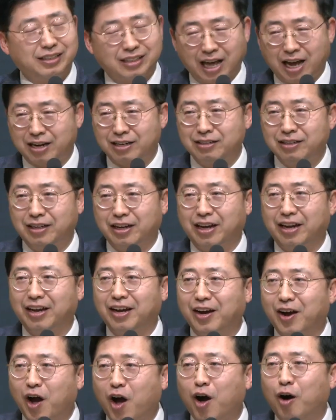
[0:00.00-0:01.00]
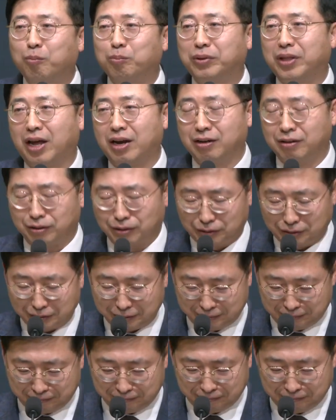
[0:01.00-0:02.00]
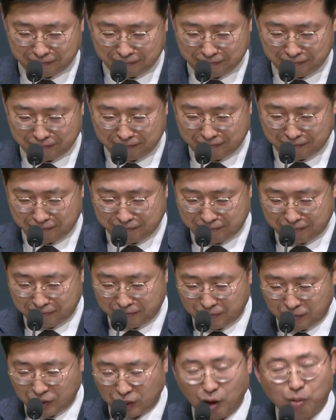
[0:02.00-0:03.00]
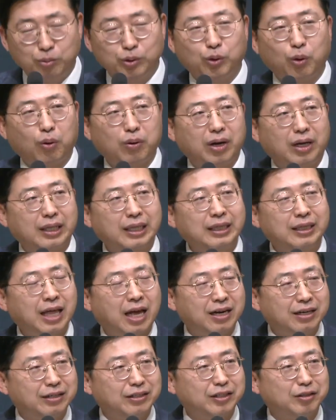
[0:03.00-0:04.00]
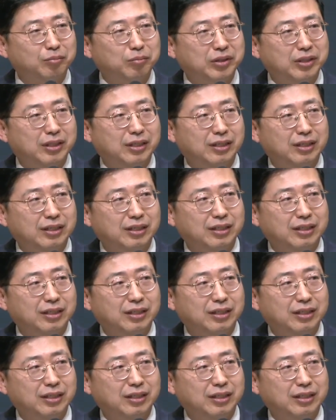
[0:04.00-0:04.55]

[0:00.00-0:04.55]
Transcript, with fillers: 다른 게 없다는 거죠. 너무 똑같다는 것입니다.